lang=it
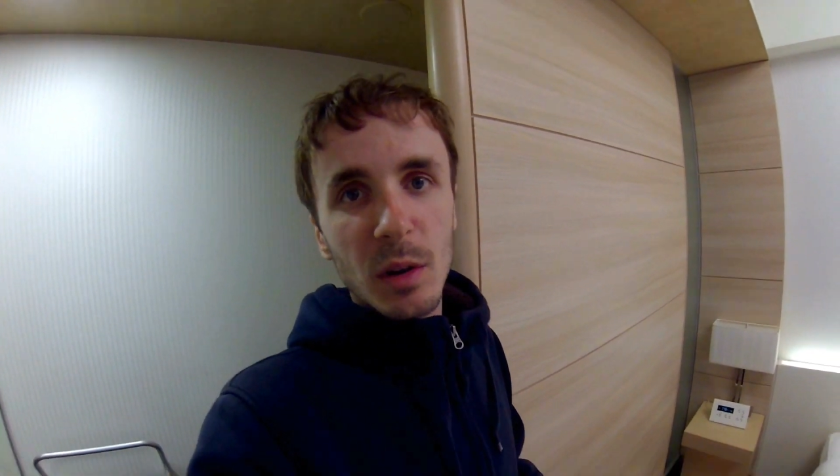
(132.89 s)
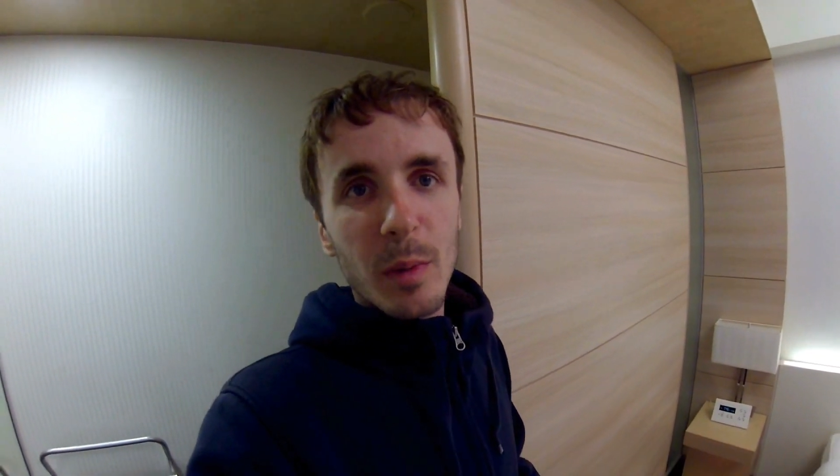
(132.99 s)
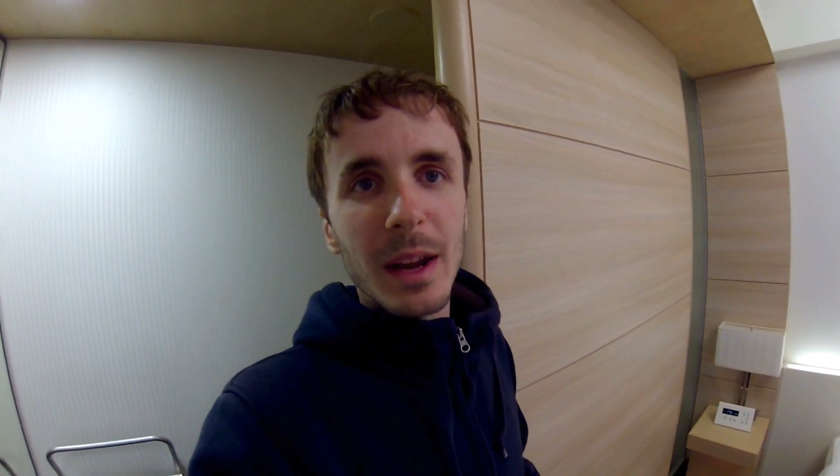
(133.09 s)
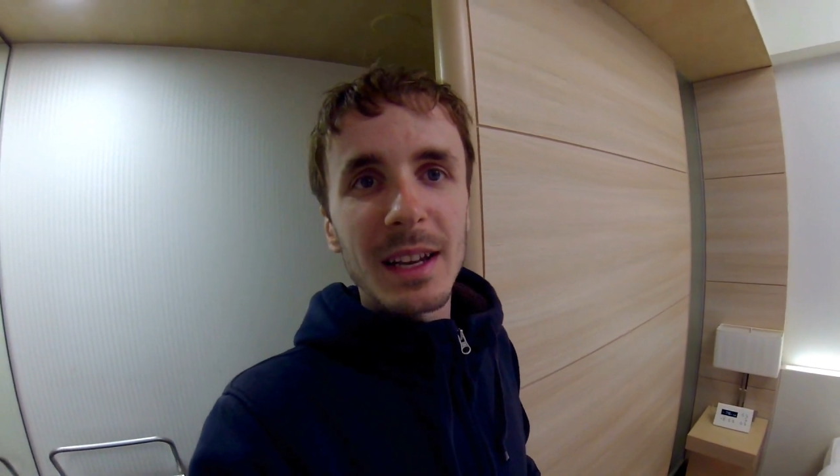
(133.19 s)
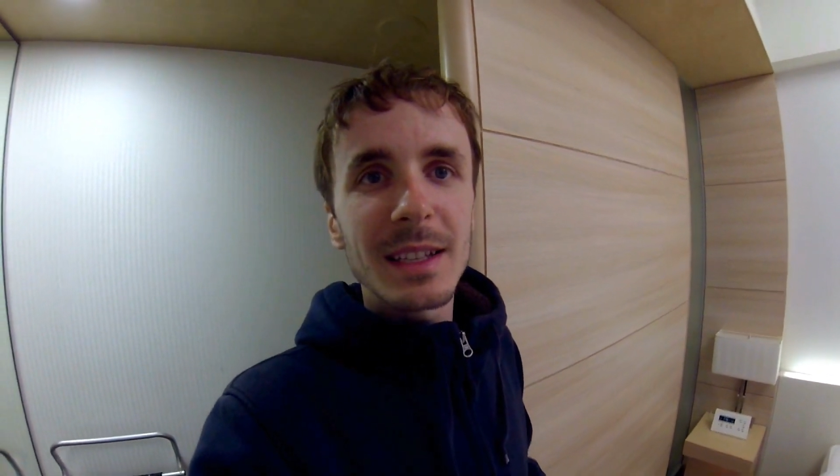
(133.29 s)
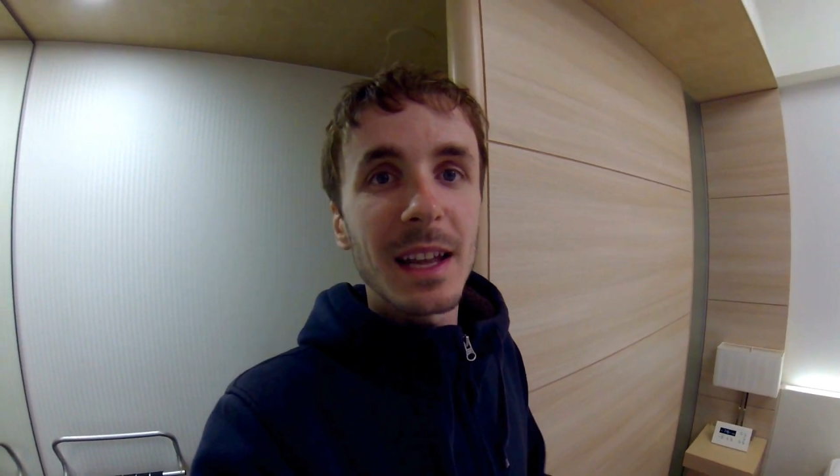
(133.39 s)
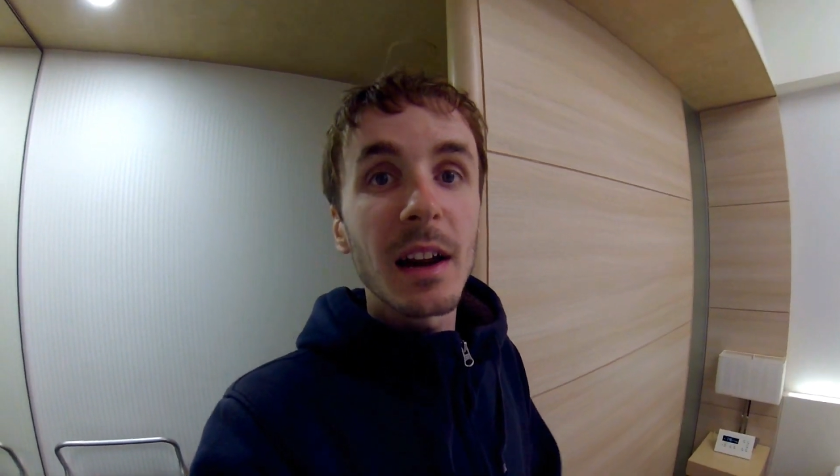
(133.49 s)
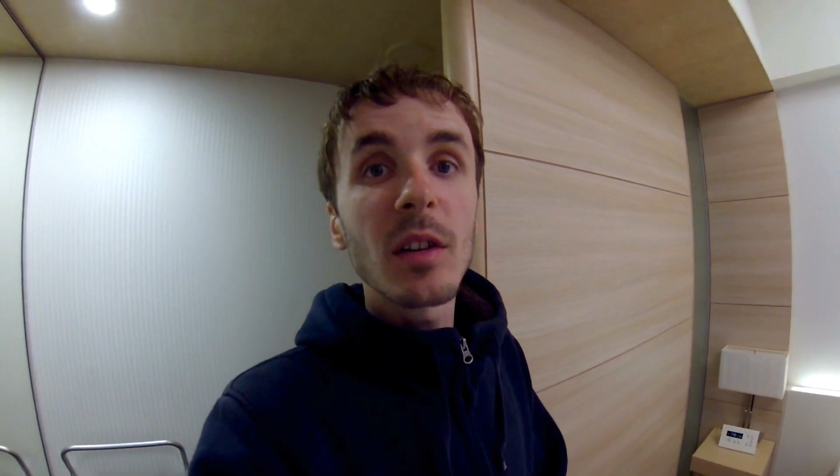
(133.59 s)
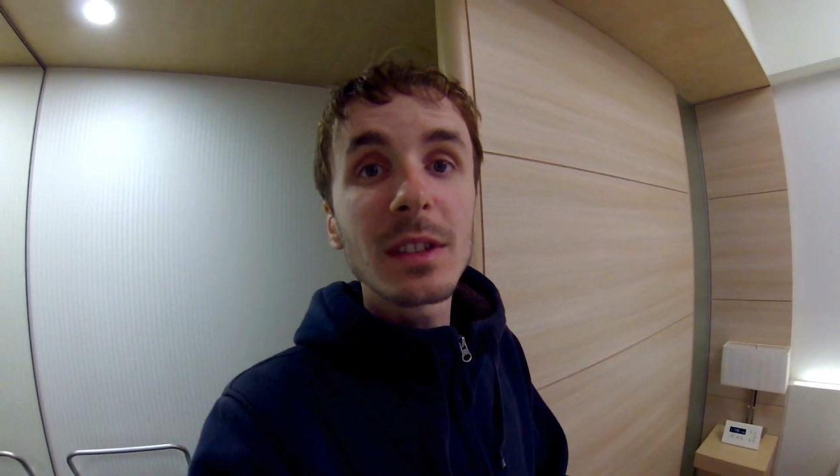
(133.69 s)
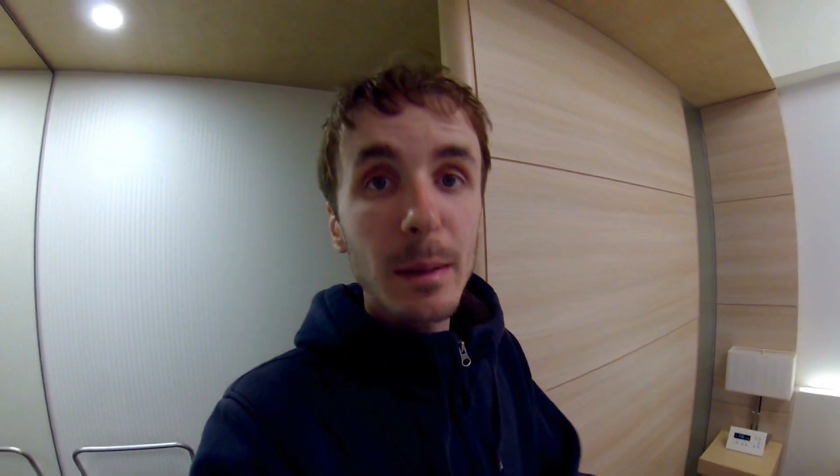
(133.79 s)
qui
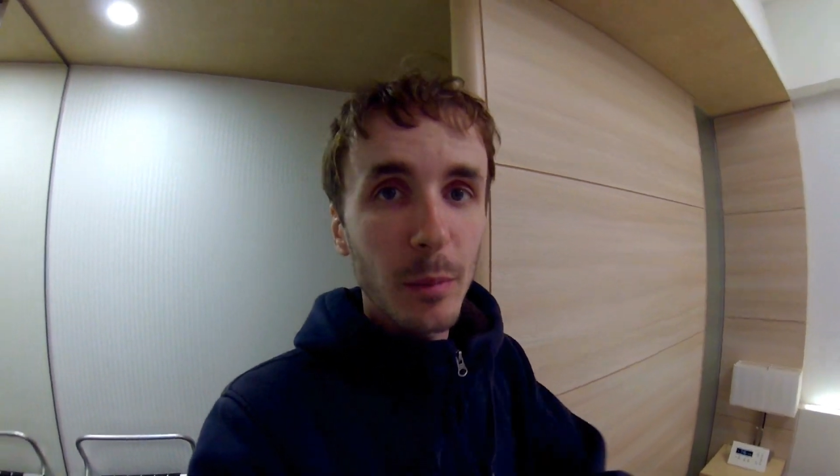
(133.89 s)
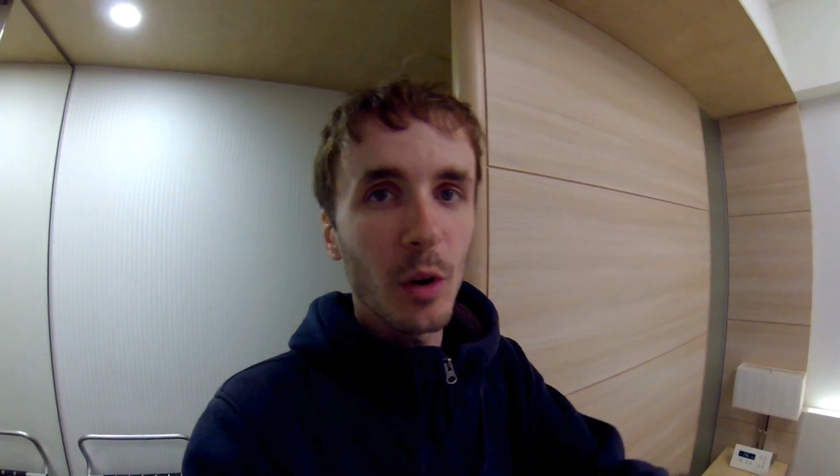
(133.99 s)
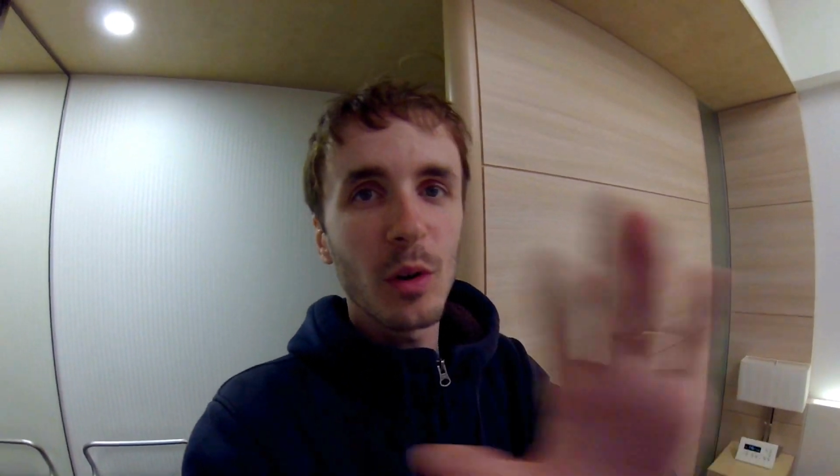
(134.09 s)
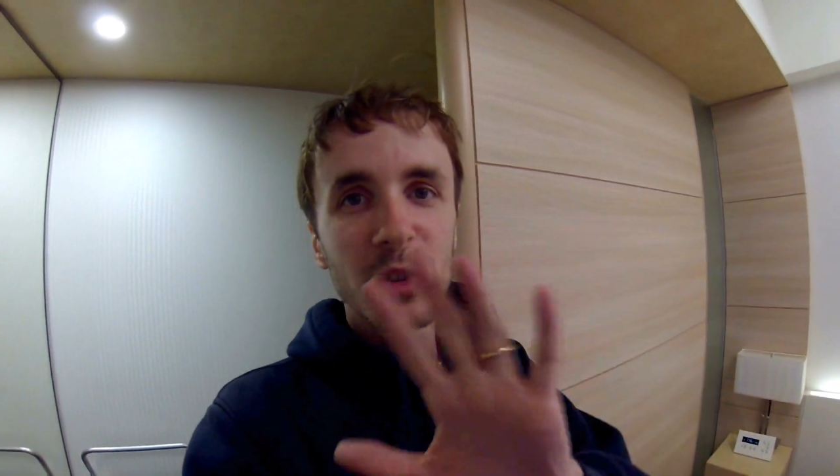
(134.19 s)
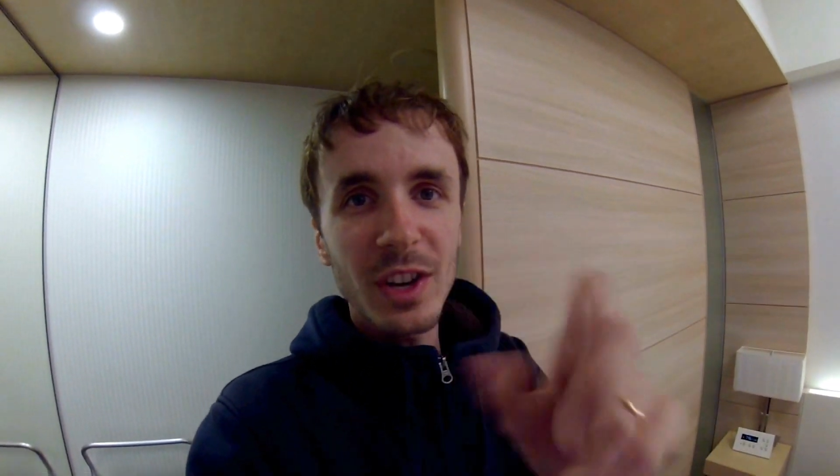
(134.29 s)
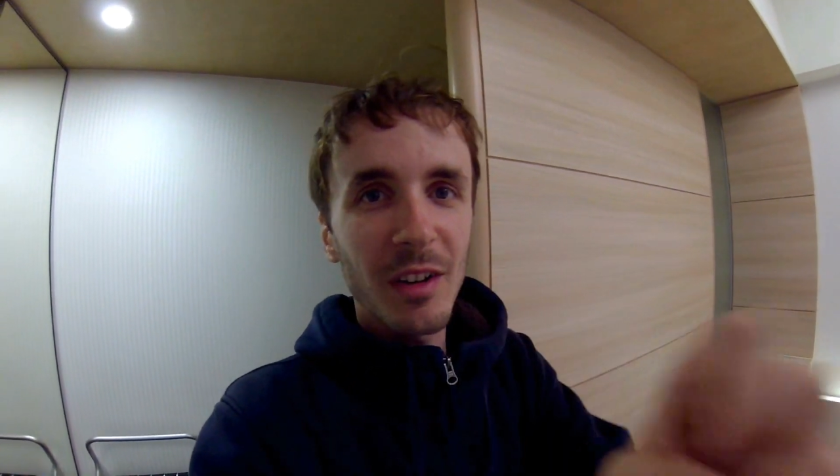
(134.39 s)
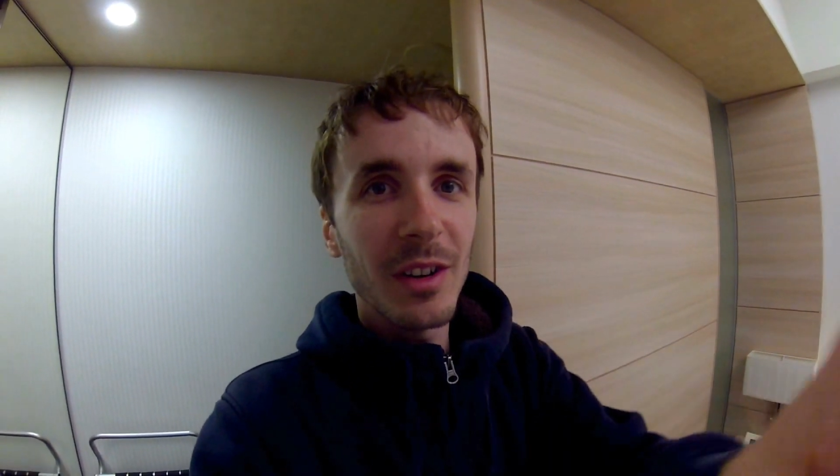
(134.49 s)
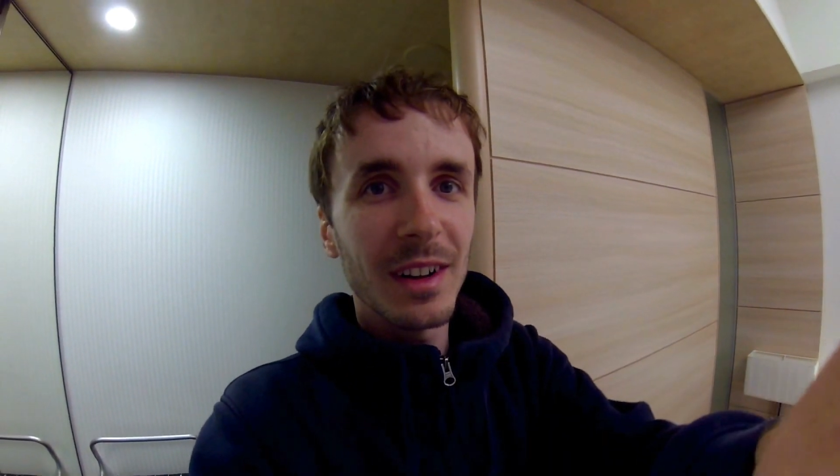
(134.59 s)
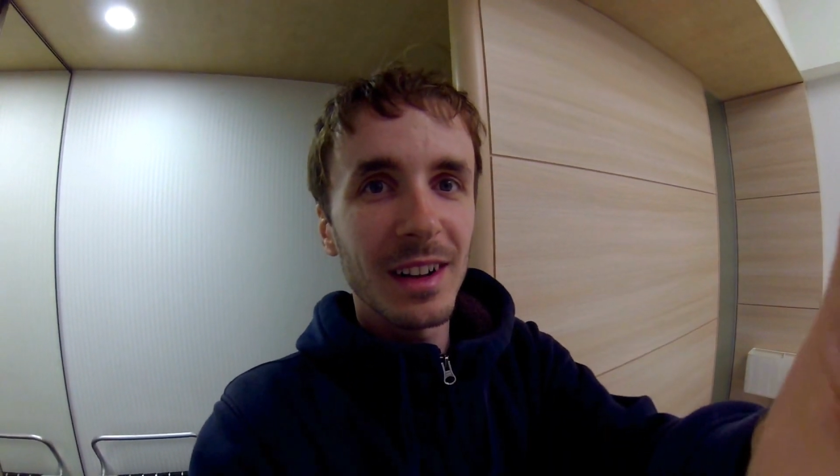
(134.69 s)
all'esterno tra poco ciao